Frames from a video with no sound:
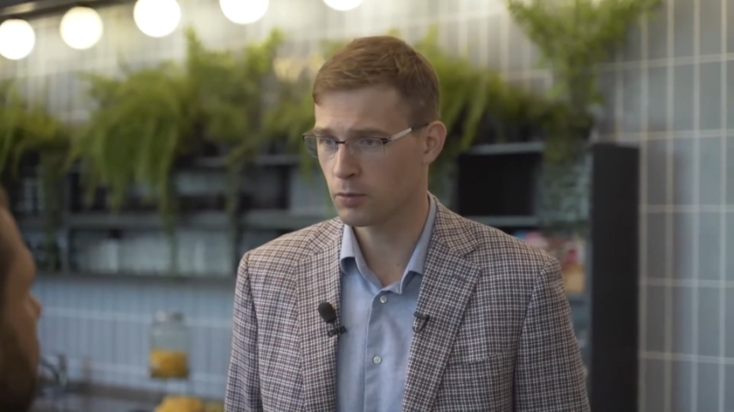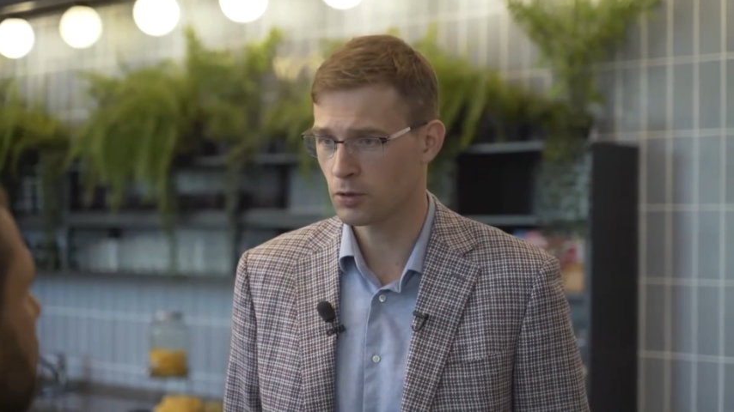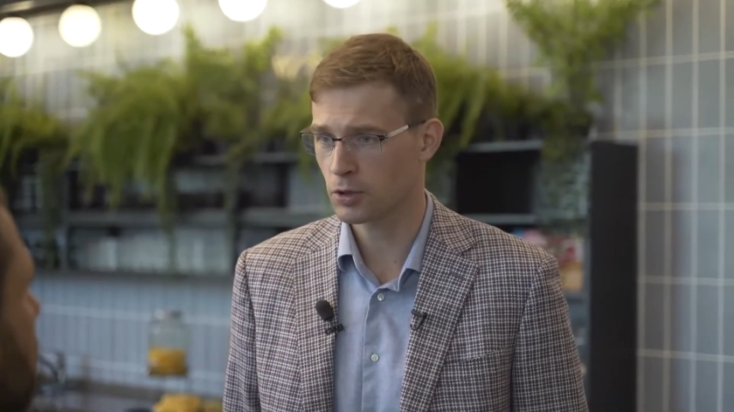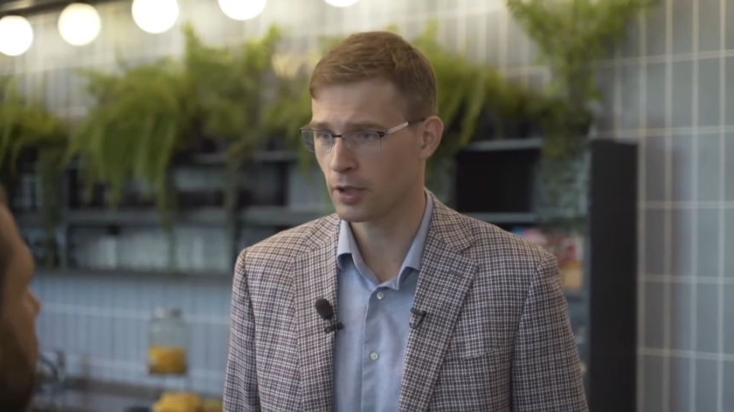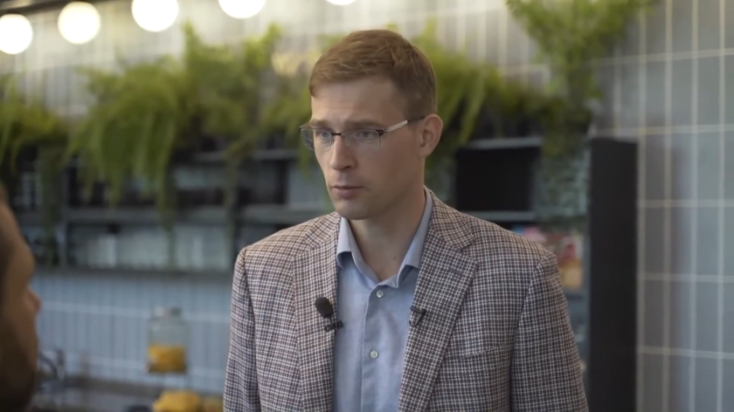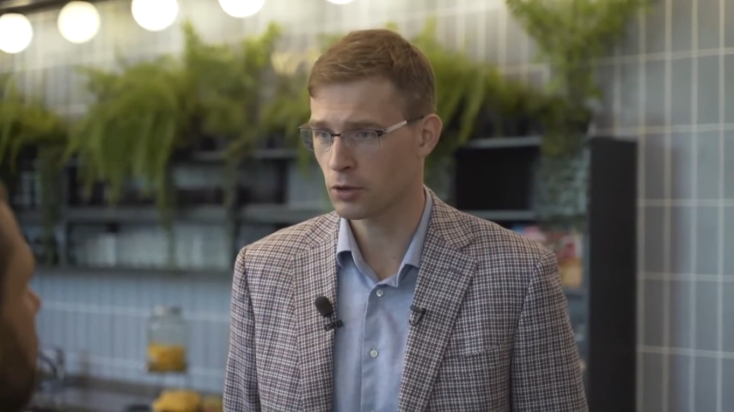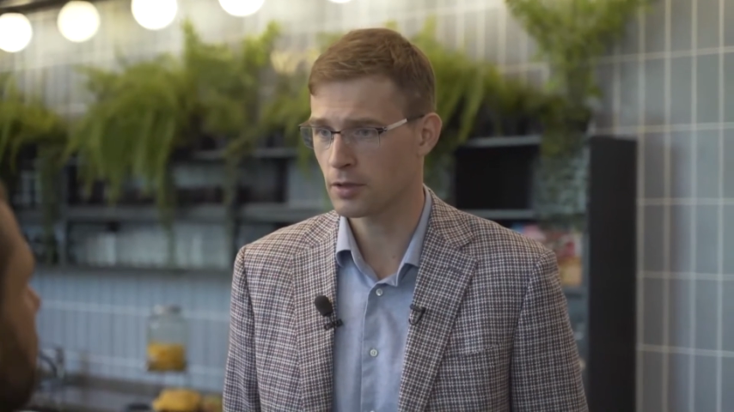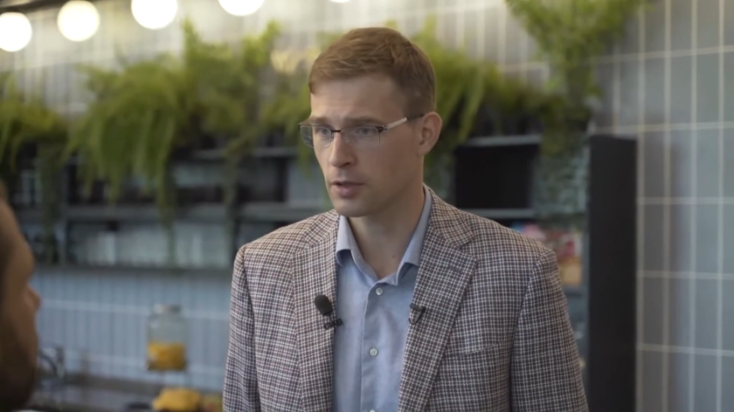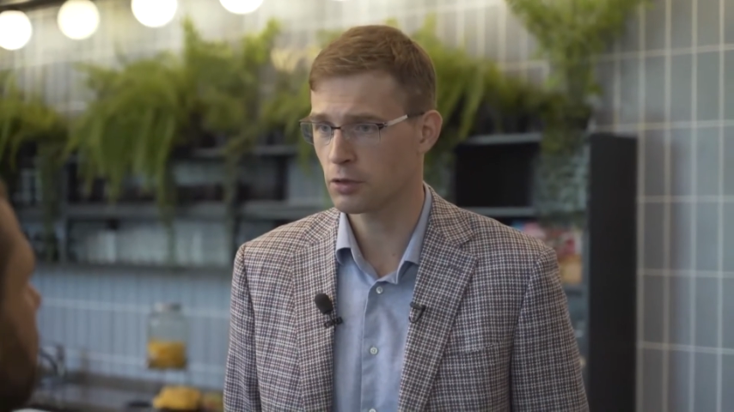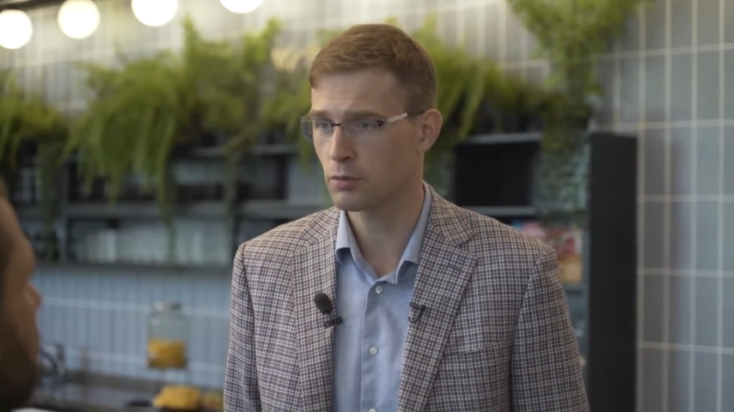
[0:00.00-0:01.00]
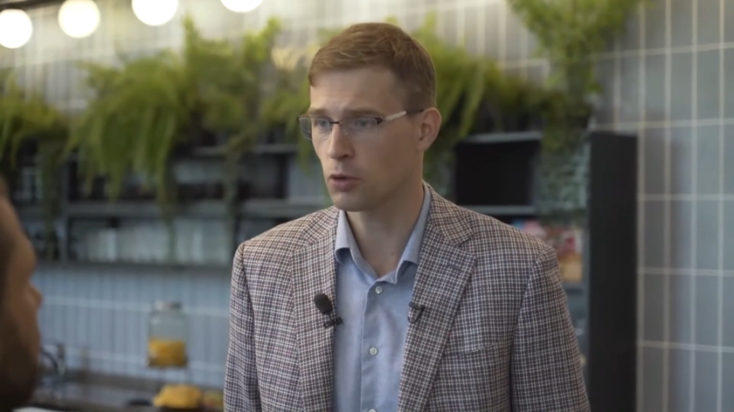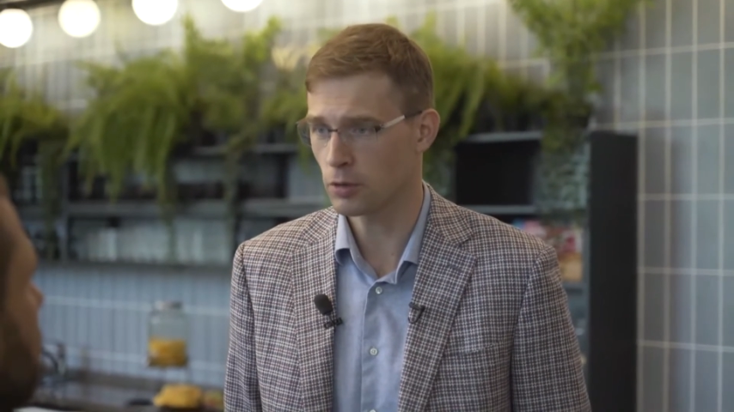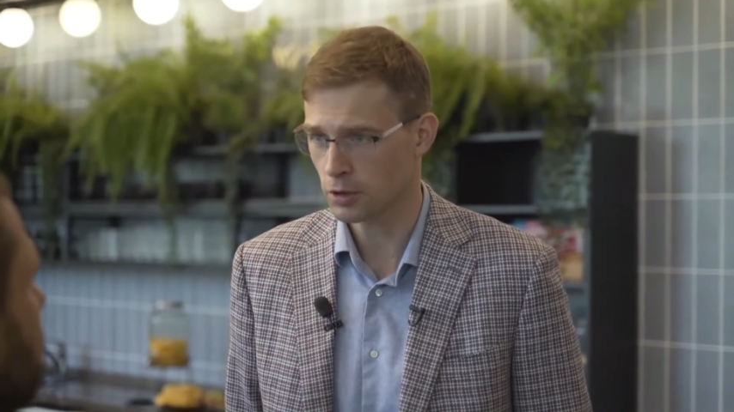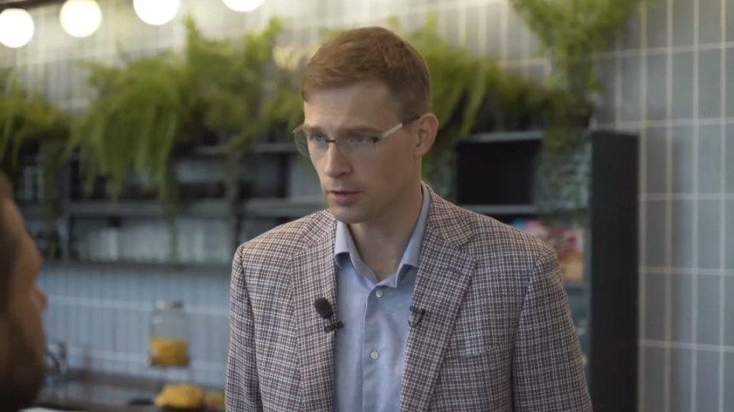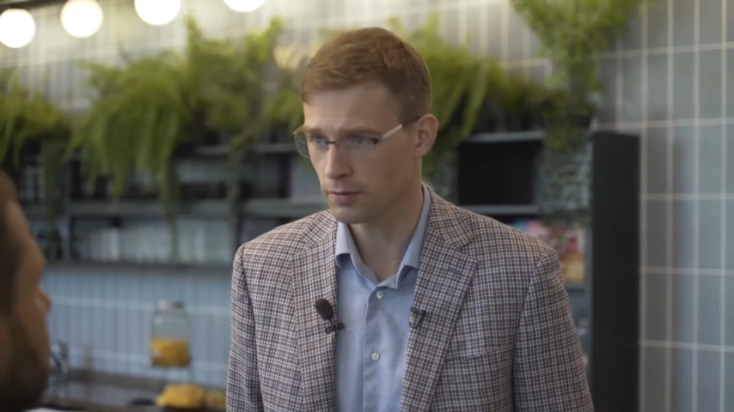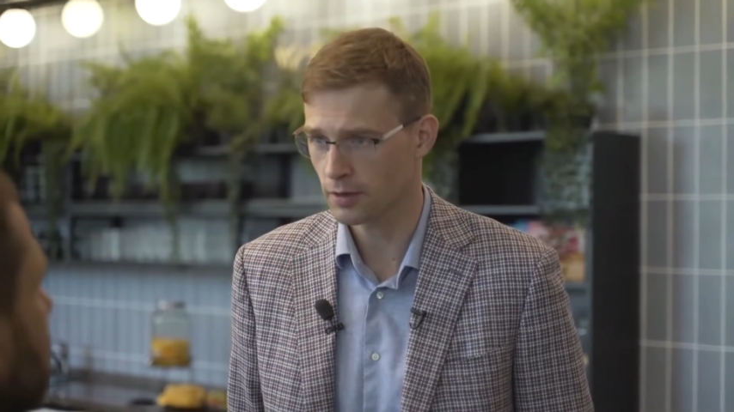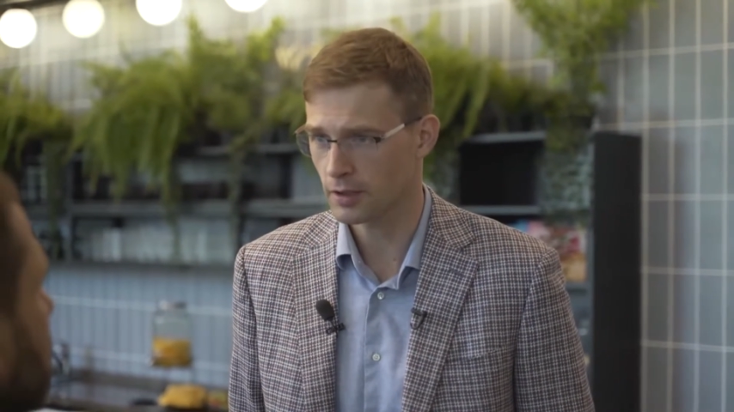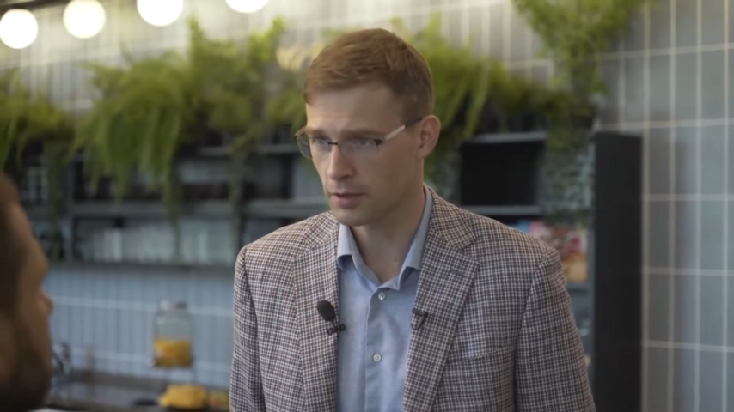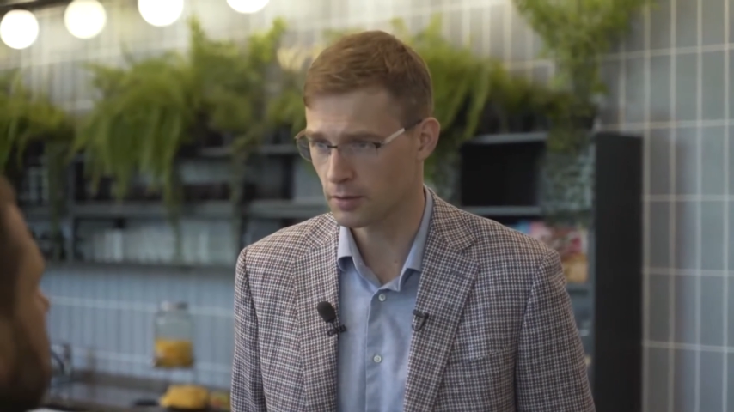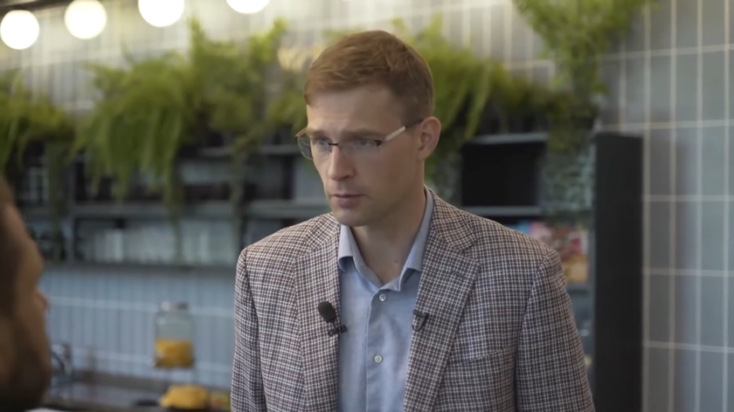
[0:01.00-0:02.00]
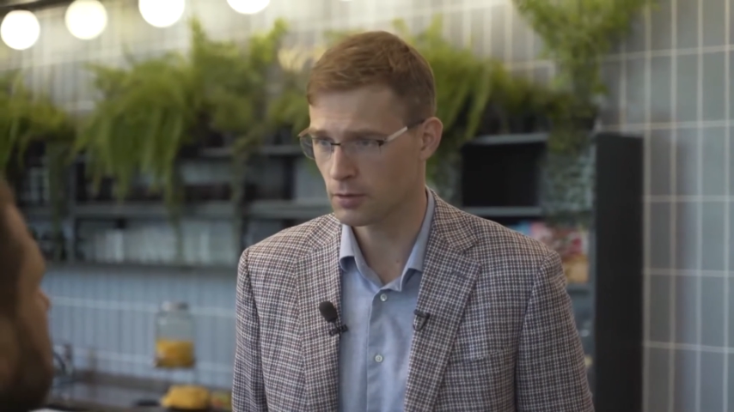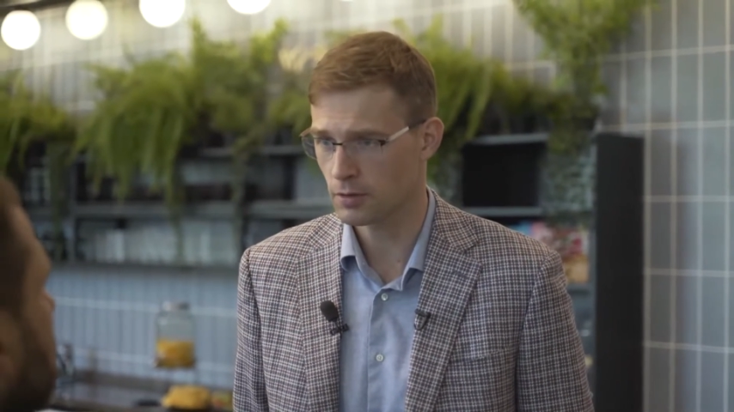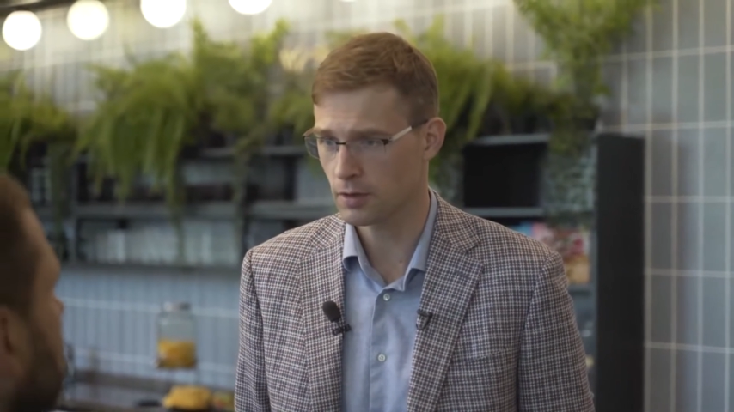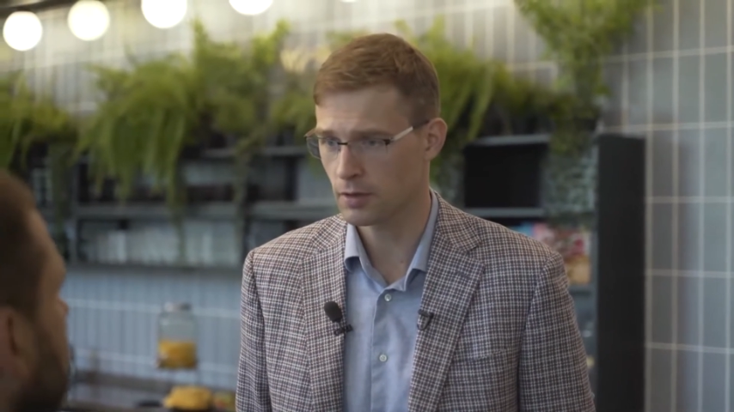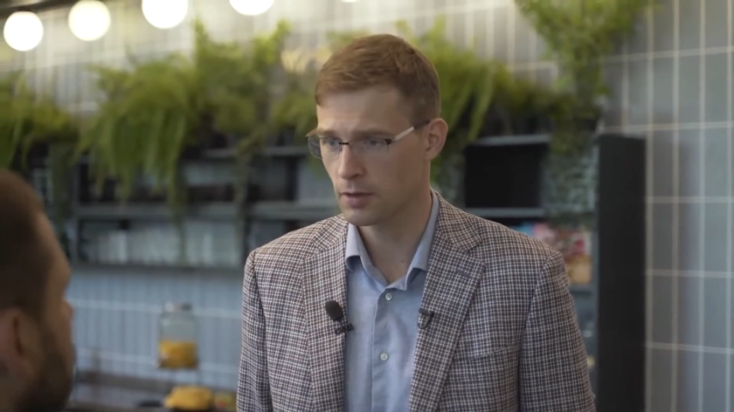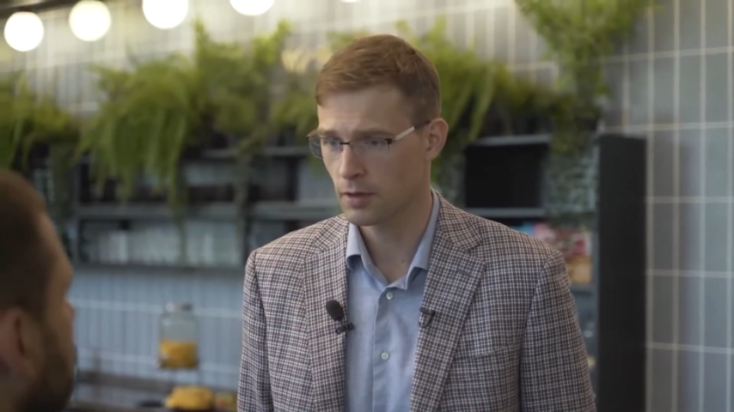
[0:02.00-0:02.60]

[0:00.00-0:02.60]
будешь работать еще больше в конечном счете.